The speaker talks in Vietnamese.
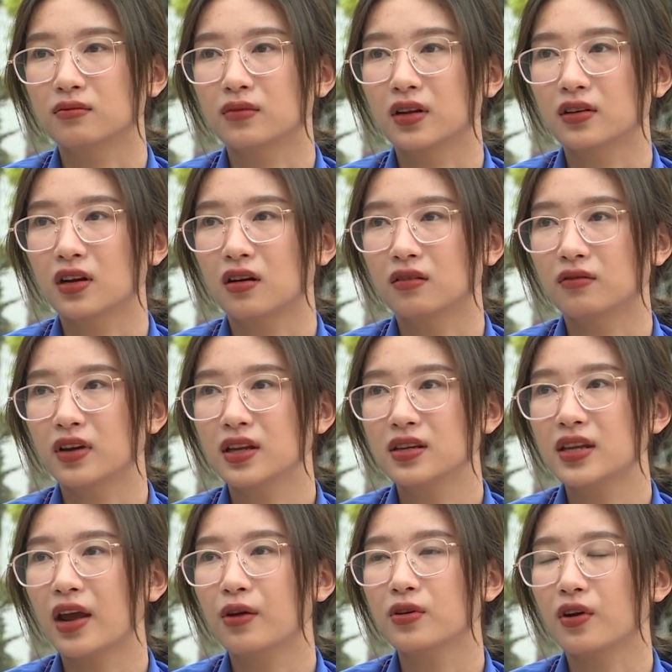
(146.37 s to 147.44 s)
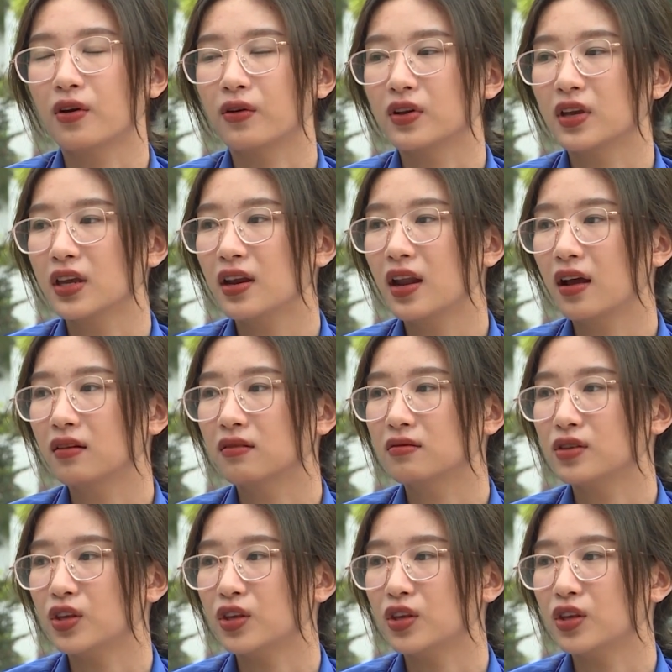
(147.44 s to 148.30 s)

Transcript: mình cần phải trau dồi kỹ năng